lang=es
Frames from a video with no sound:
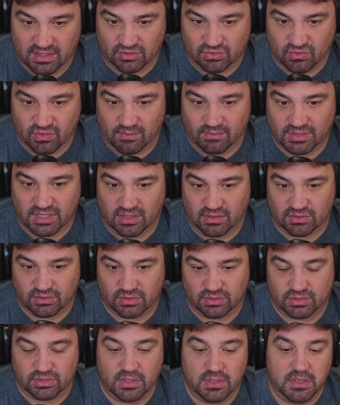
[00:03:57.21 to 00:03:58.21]
Nos curamos a los
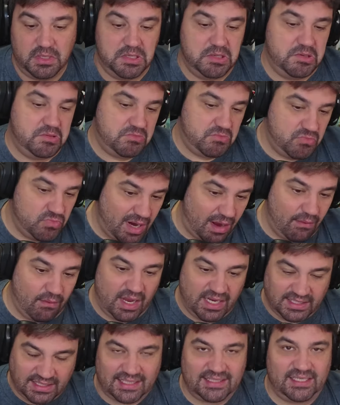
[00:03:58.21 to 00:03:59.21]
dos. No,
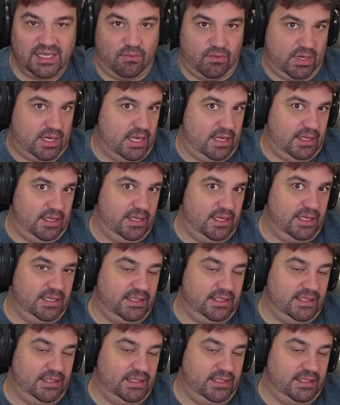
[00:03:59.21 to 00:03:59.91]
esta ha sido buena, ¿eh?